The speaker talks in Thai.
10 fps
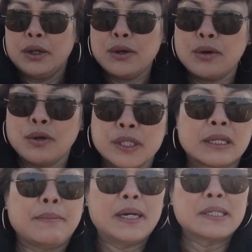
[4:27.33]
อยู่เส
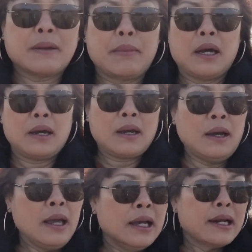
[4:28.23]
ม
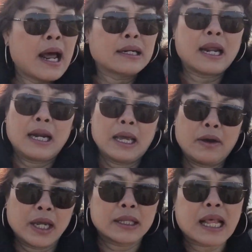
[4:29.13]
อๆดังนั้นแล้ว
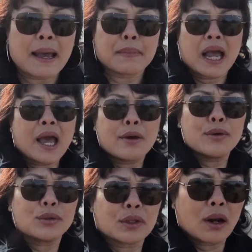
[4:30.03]
ให้ตามข่าว
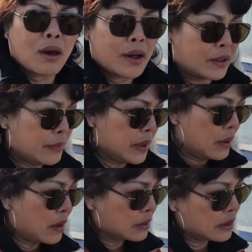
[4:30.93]
อยู่ตลอดเด้อพี่
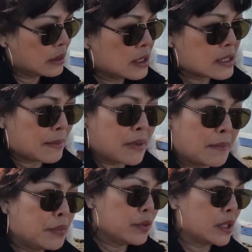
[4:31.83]
น้องเด้อสำหรับ
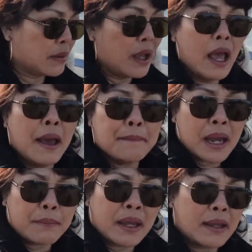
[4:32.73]
ผู้ที่
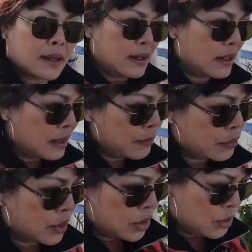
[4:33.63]
มาใหม่ก็ดี ผู้
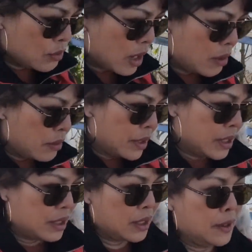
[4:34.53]
ที่อยู่เก่าก็
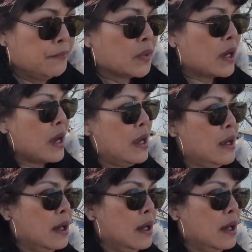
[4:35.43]
ดีค่ะ